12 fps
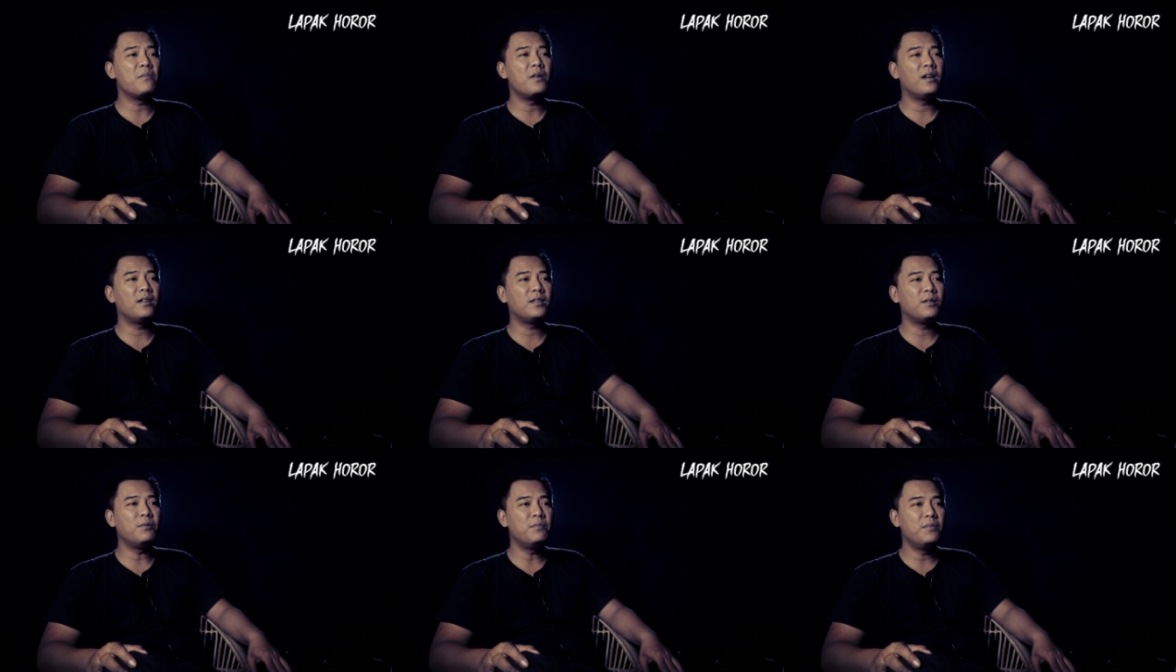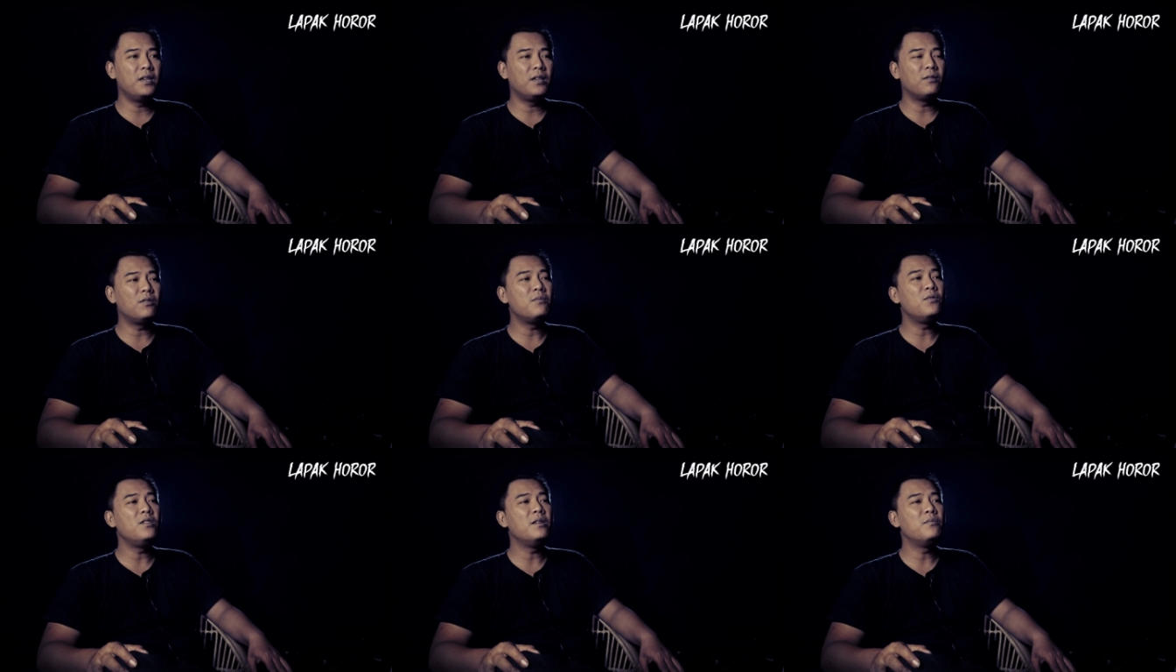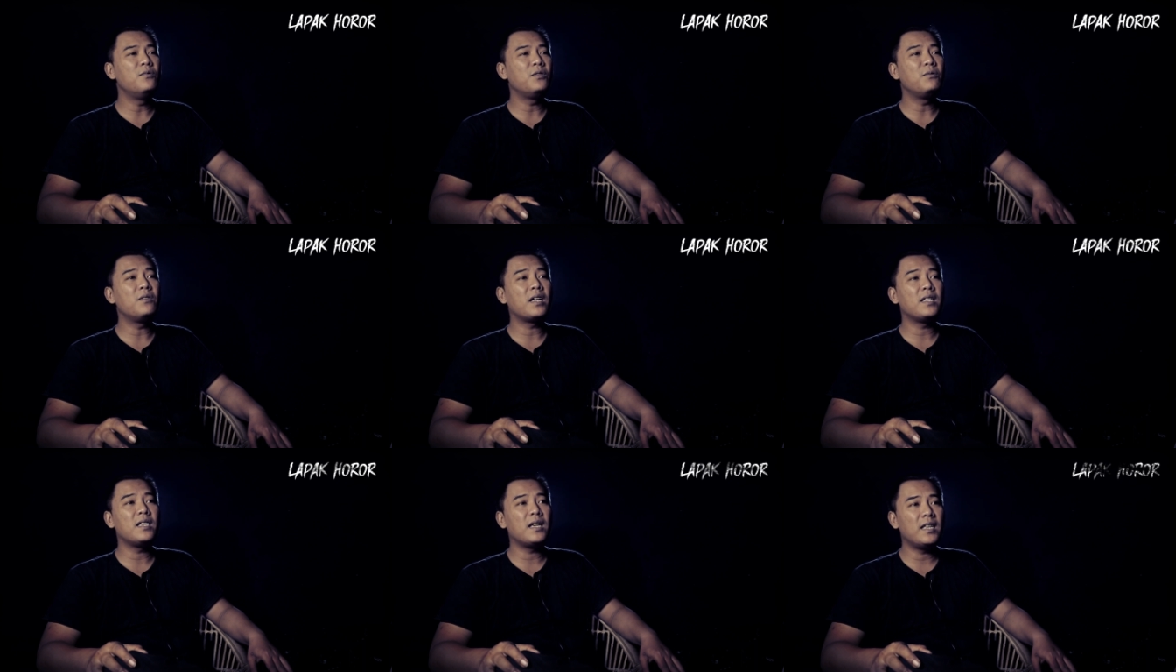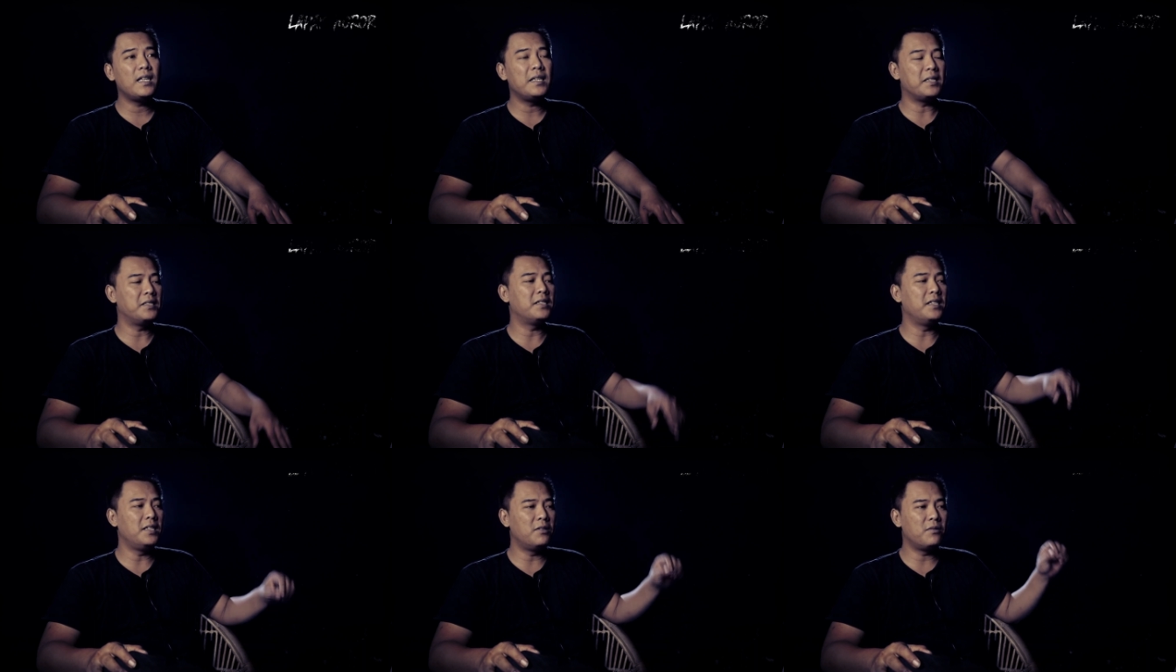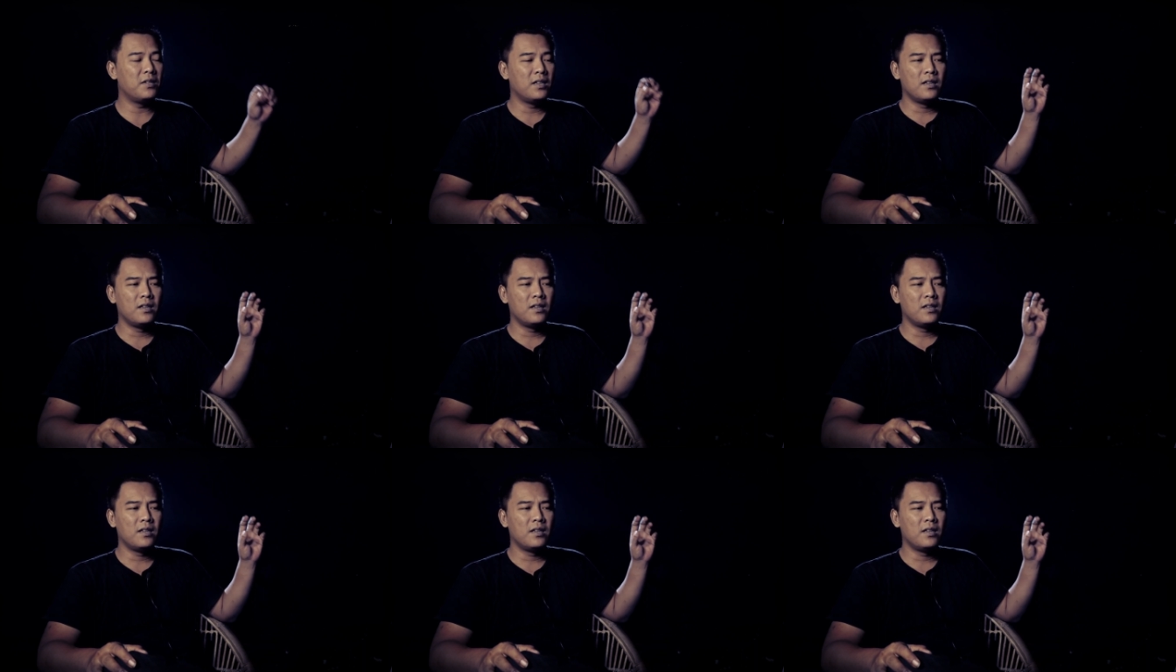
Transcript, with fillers: banget tumben gitu. Ibu-ibu tuh nanyain. Nah jadi gitu